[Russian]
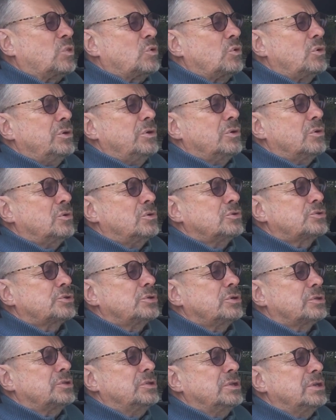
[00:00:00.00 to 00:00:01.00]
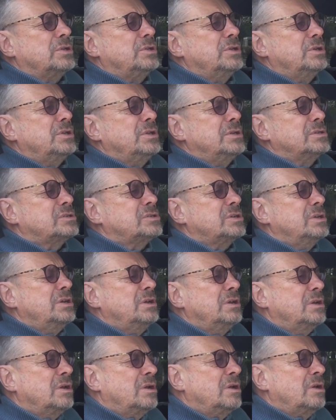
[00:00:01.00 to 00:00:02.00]
той учетной
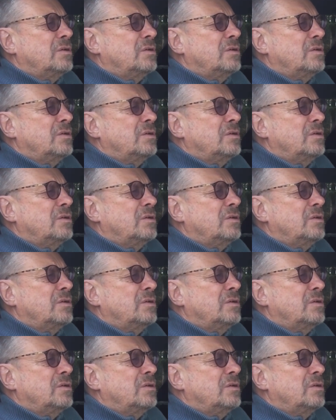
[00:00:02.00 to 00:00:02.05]
единицей